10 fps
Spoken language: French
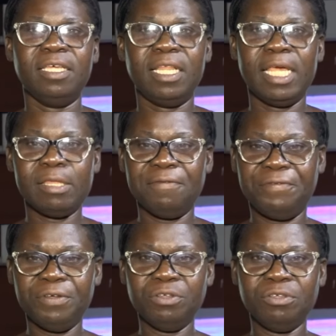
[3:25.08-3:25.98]
les
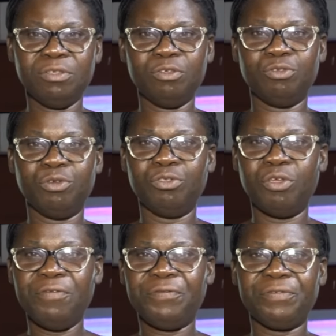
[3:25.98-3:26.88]
enfants de
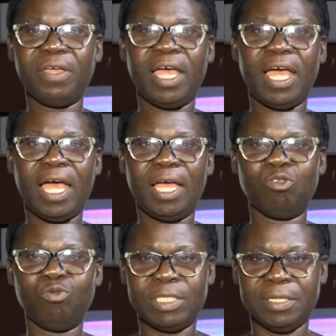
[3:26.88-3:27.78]
9 à
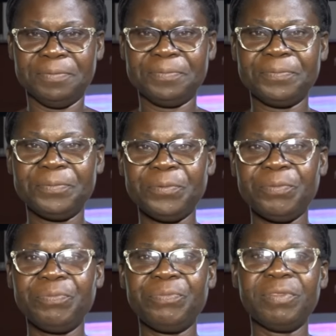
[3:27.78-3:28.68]
12 ans.
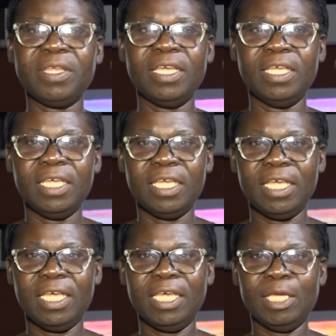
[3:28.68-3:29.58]

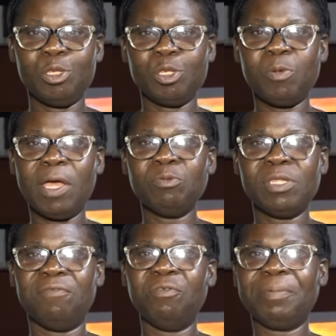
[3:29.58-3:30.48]
Et ce soir,
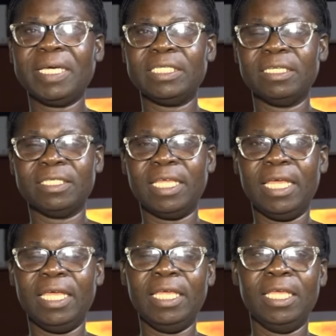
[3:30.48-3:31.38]
nous avons
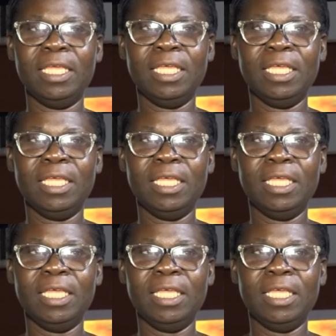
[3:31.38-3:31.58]
présenté